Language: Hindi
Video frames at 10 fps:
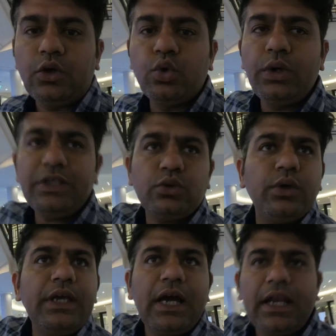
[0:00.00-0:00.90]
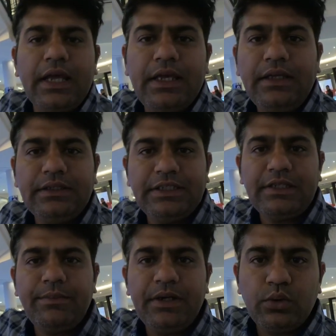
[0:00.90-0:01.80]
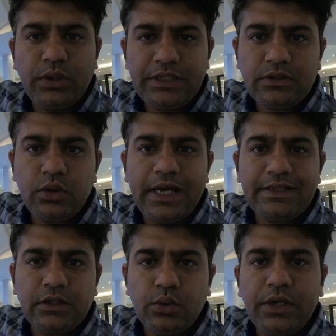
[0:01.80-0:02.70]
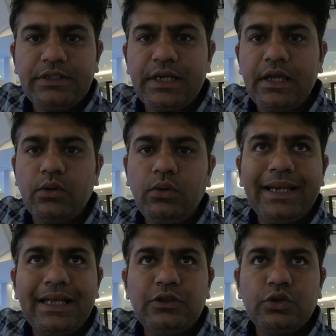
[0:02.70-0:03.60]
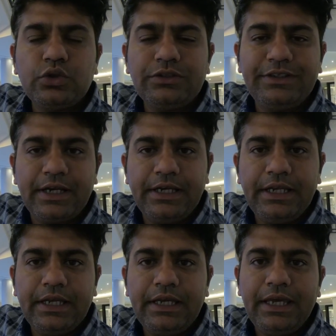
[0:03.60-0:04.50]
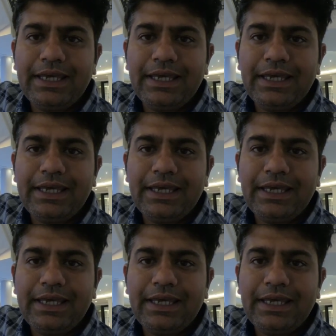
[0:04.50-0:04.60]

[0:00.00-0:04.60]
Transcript: हाँ टूरिस्ट कोई आ रहा है जैसा मैं टूरिस्ट एज अ टूरिस्ट आया हूँ मेरा जो जर्नी है